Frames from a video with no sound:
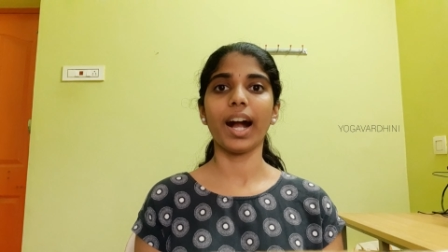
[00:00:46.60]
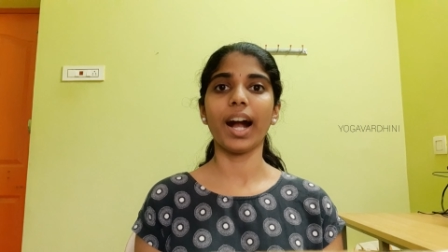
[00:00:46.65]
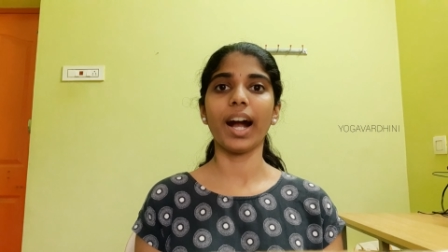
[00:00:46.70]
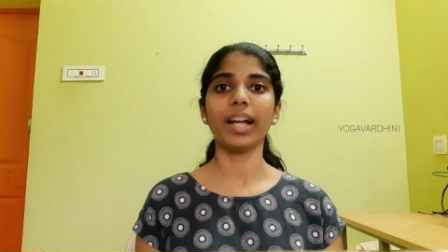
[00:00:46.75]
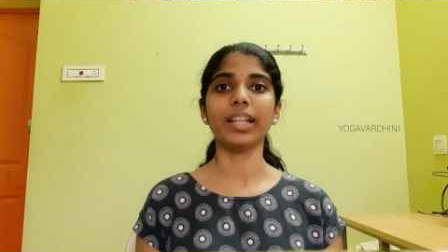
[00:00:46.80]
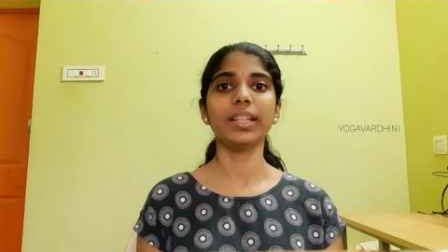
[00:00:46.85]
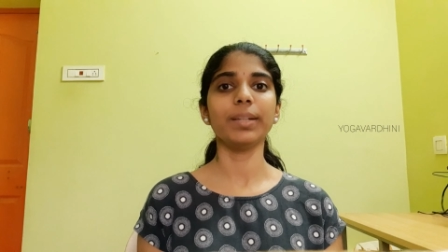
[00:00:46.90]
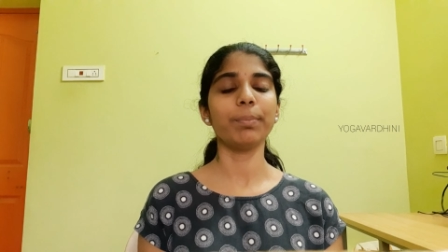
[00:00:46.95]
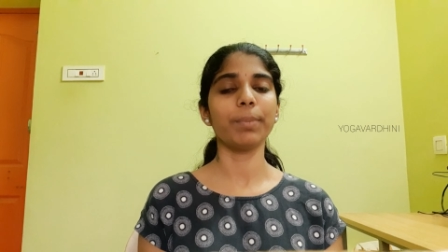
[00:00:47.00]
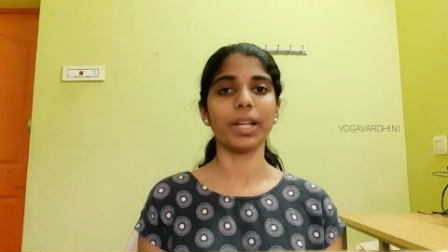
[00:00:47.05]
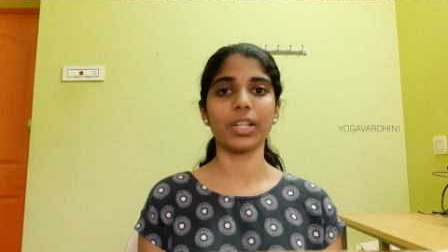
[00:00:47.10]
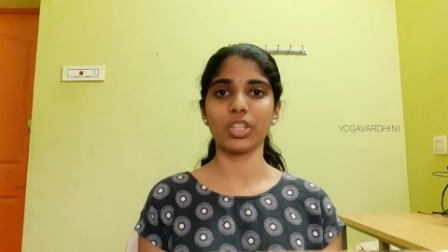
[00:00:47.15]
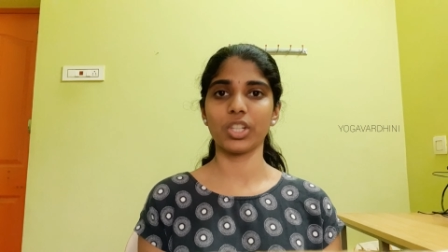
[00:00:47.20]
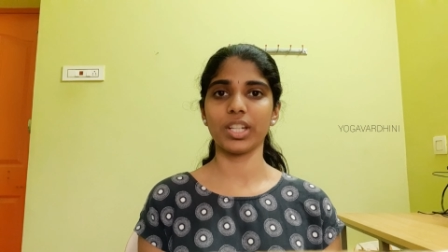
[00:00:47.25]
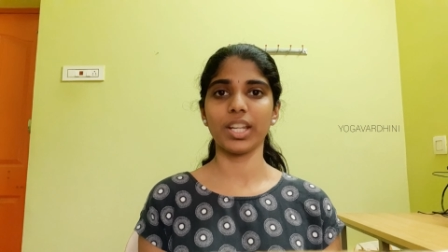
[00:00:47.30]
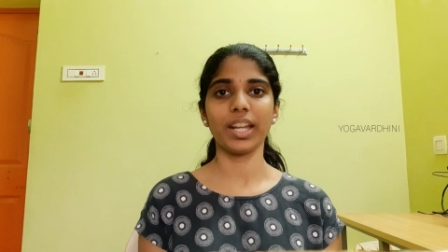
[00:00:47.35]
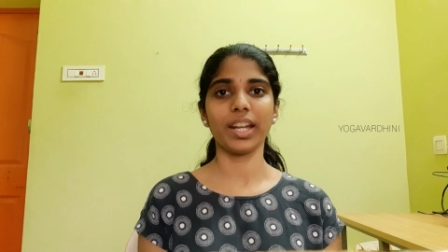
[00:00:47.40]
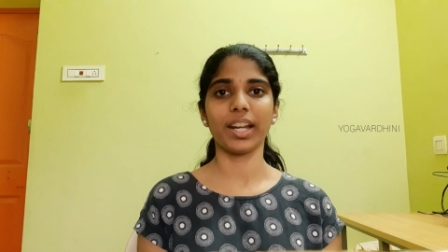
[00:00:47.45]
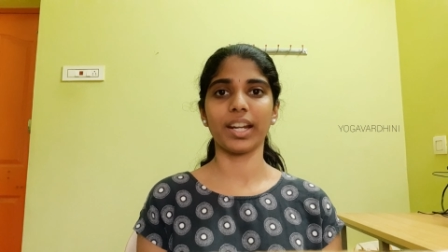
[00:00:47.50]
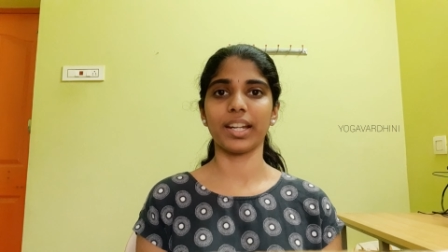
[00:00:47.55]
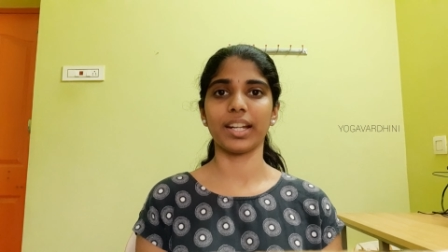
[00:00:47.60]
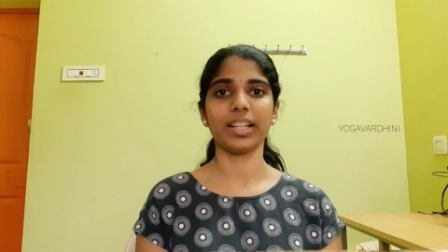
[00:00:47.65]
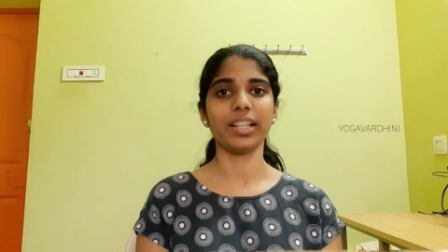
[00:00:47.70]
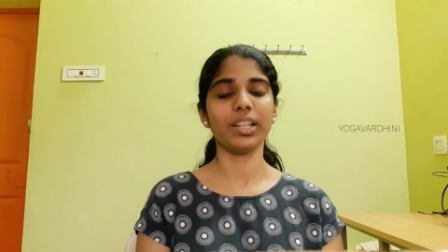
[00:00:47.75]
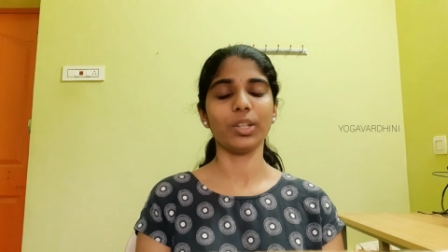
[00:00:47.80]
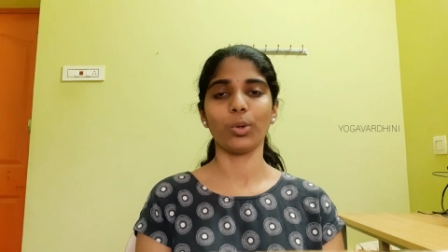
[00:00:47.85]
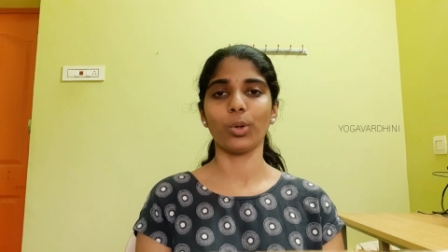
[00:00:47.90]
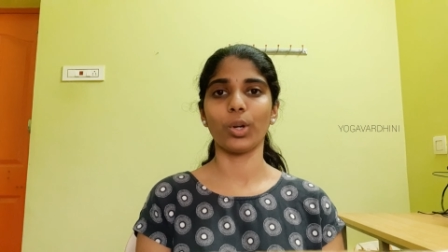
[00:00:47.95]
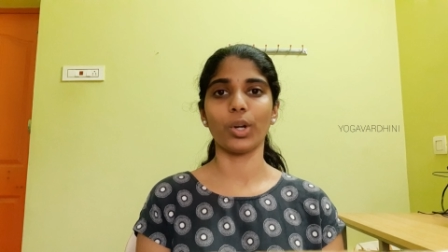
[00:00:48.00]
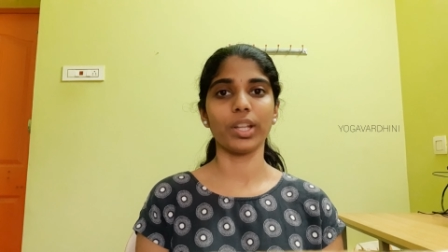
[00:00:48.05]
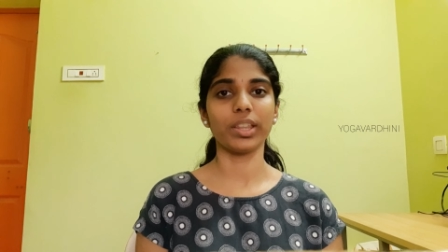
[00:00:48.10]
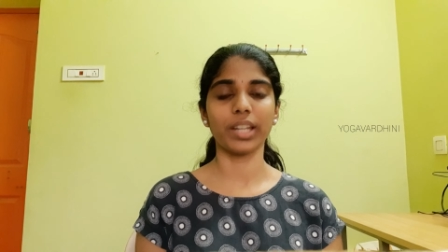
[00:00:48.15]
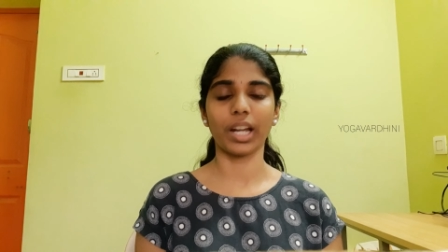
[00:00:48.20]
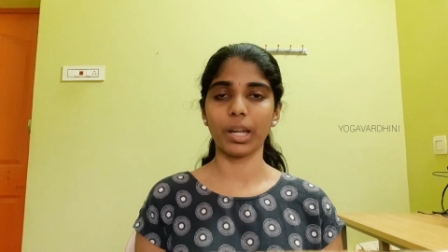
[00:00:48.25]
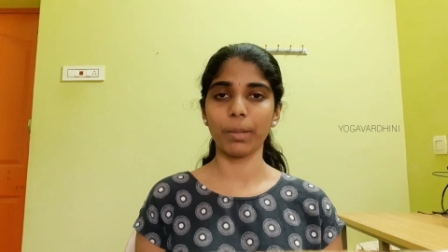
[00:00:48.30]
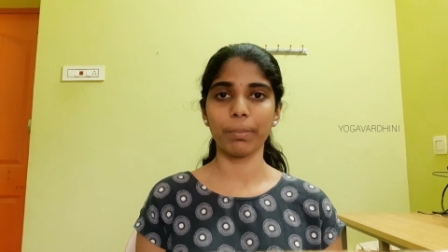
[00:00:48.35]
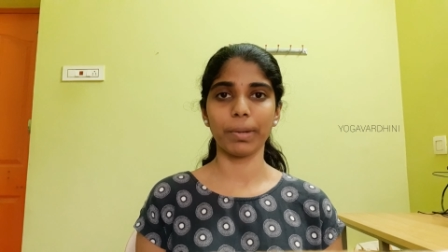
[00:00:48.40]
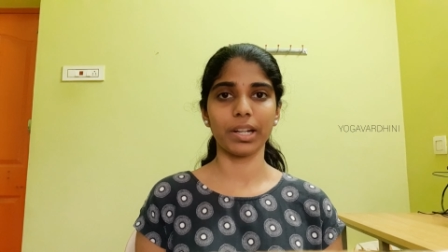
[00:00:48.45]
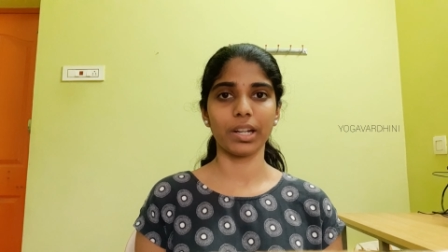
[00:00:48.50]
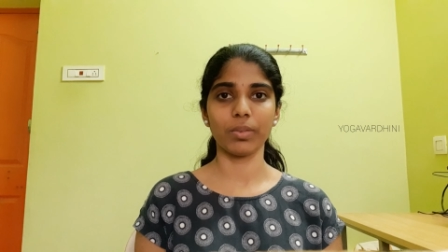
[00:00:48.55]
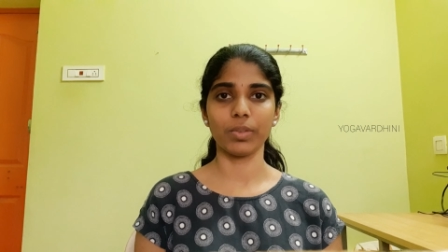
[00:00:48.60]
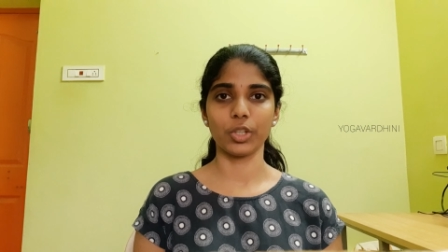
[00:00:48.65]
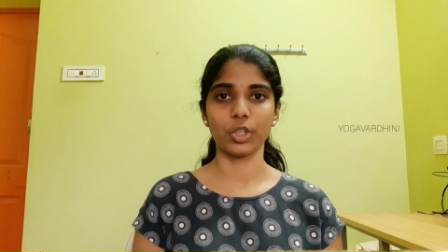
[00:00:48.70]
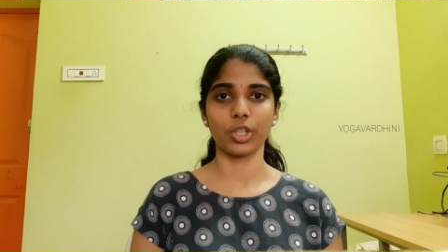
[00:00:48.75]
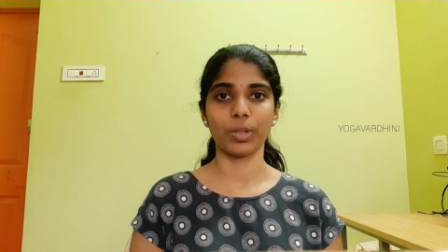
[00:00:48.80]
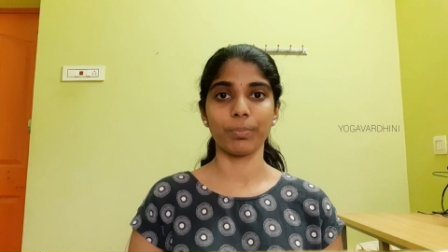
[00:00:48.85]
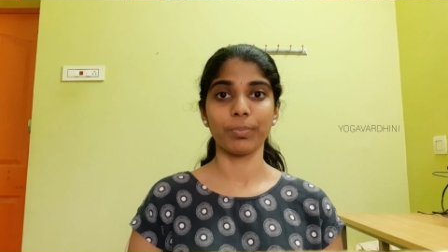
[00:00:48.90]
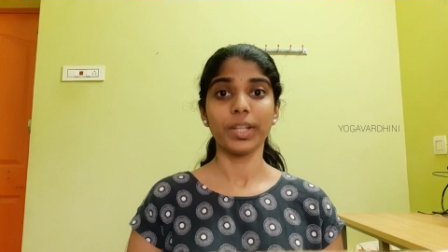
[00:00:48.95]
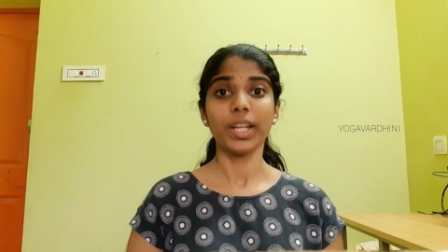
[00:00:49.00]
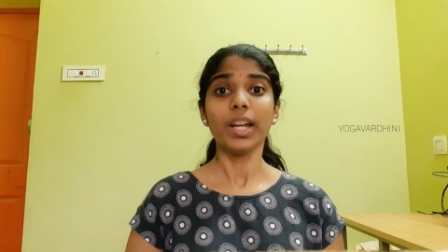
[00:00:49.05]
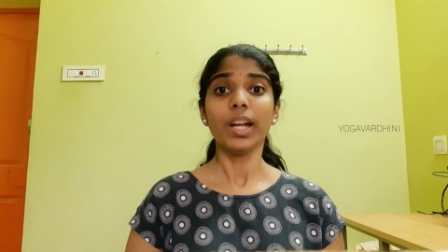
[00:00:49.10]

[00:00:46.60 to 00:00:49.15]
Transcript: அது பிரச்சனையே கிடையாது அது உங்களோட தனிப்பட்ட விஷயம்